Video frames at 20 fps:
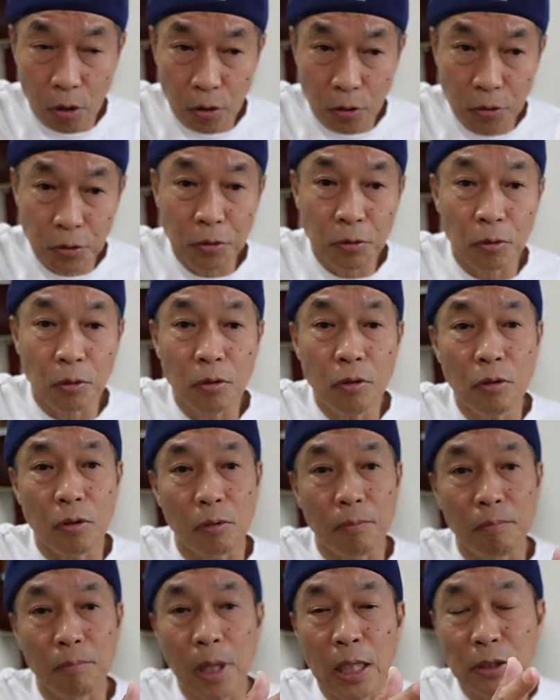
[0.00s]
いうの
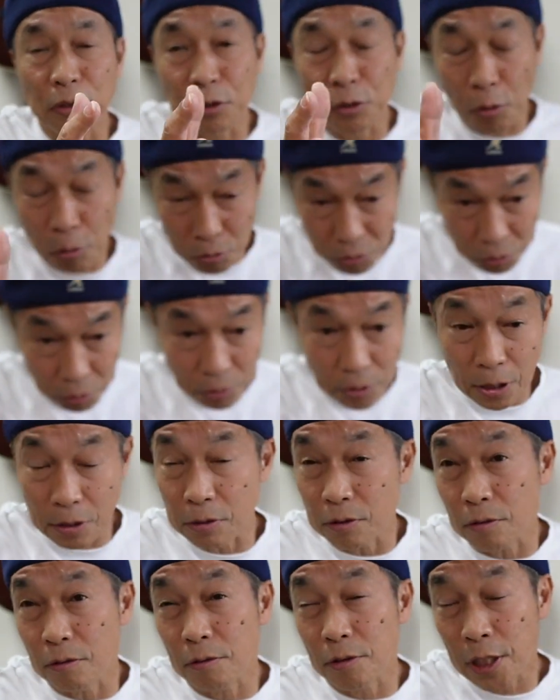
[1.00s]
を、まず4小
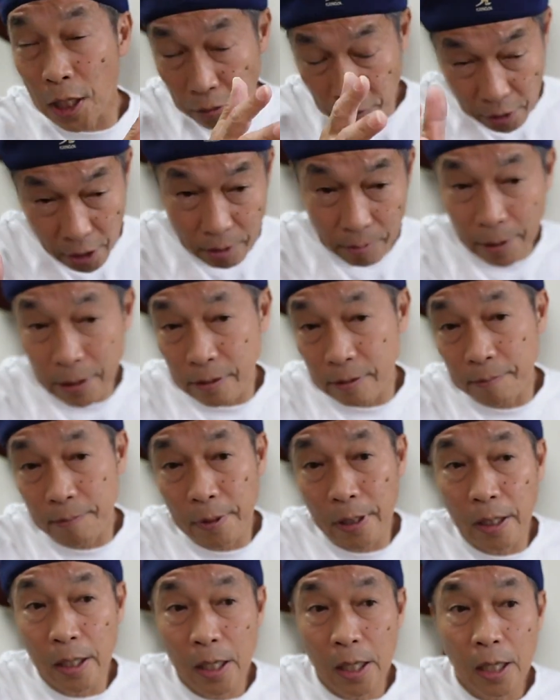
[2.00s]
節ちゃんとやります。
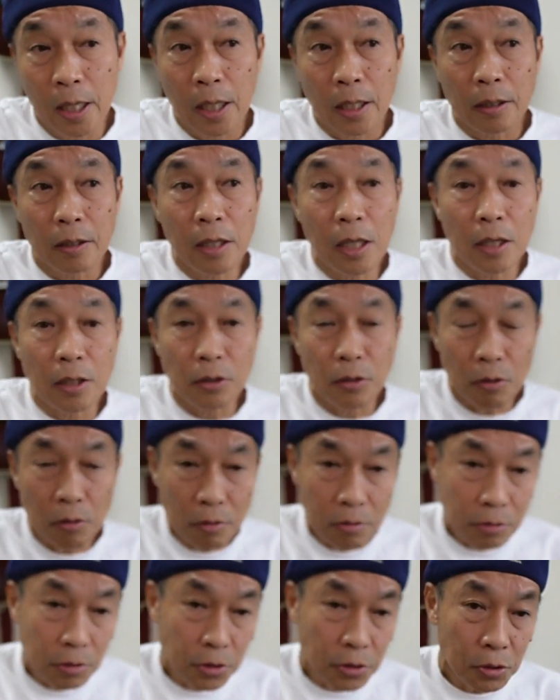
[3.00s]
で、
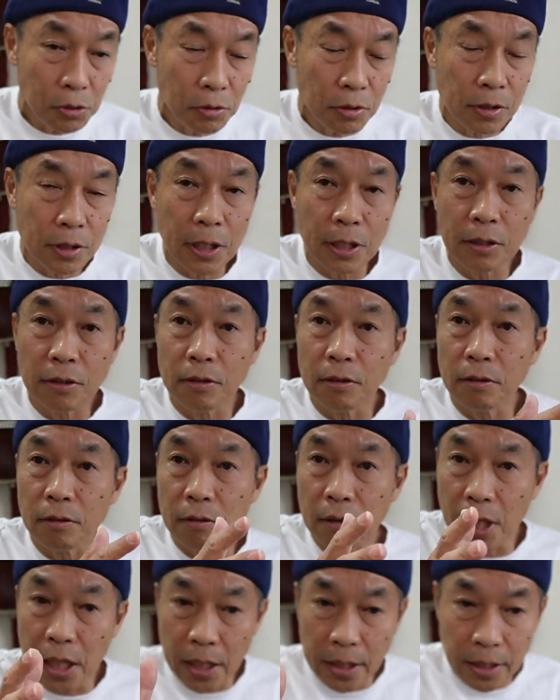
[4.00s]
4小
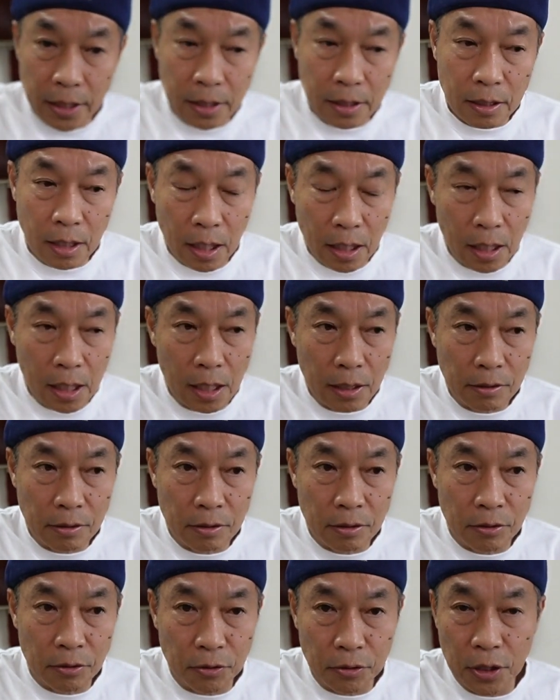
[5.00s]
節できたら
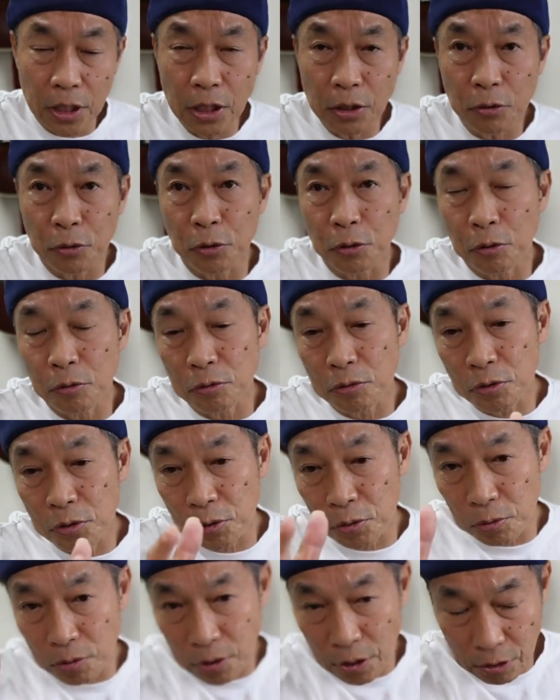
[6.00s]
次の4
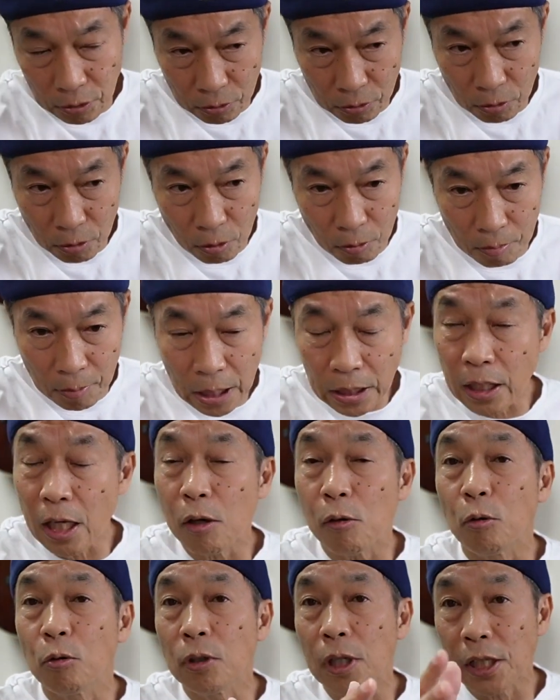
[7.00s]
小節をま
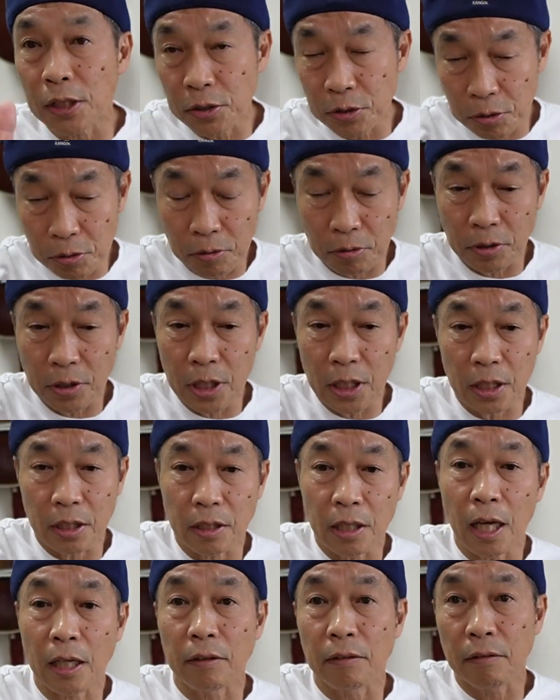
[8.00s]
た同じように
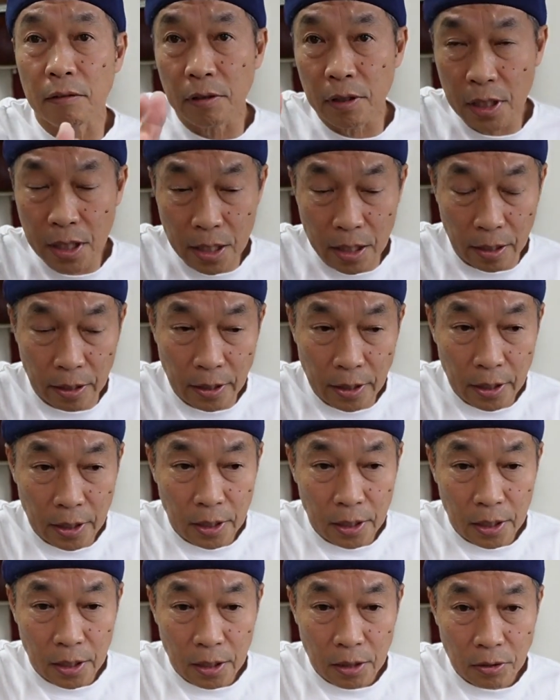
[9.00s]
やって、
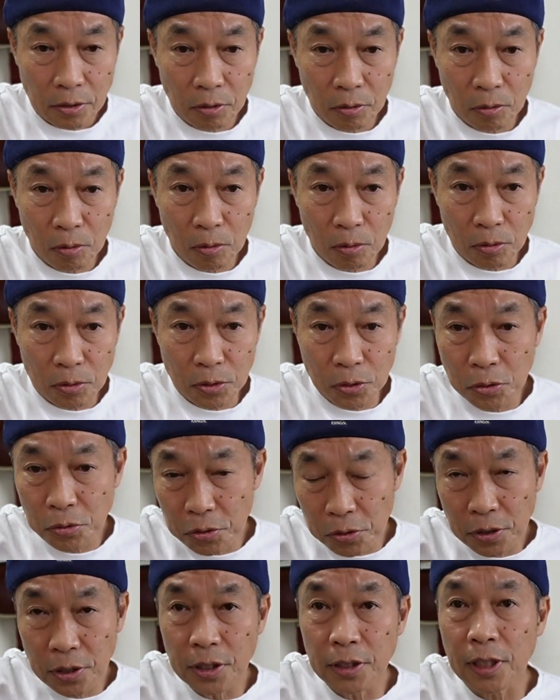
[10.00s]
その
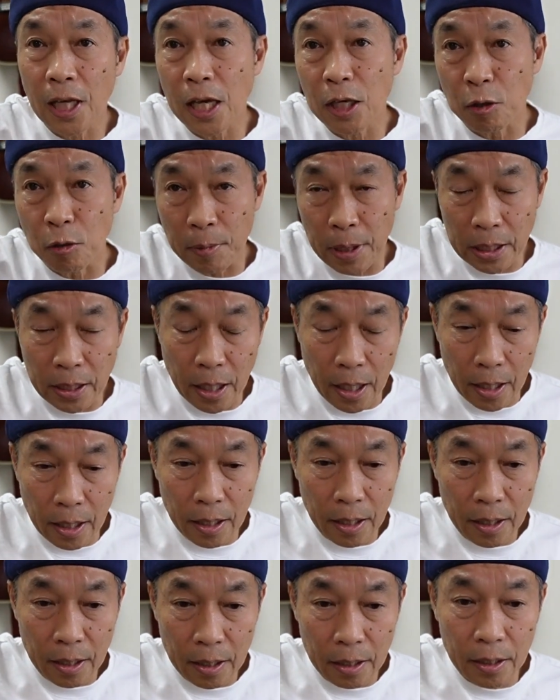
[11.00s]
徐々に最後まで
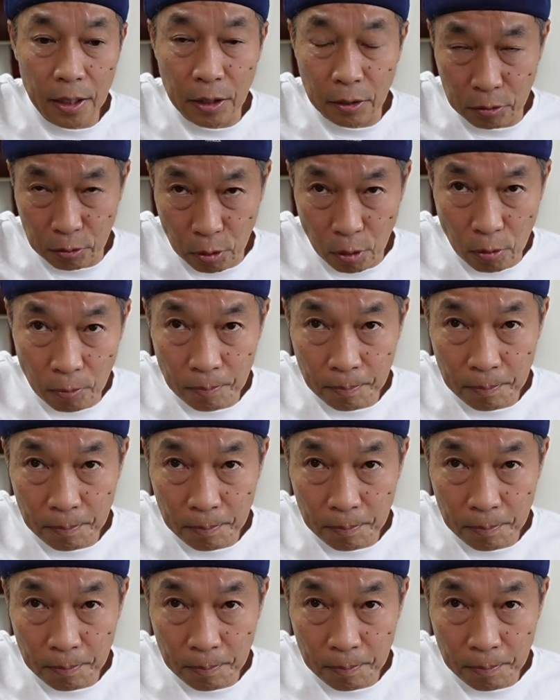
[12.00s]
いくと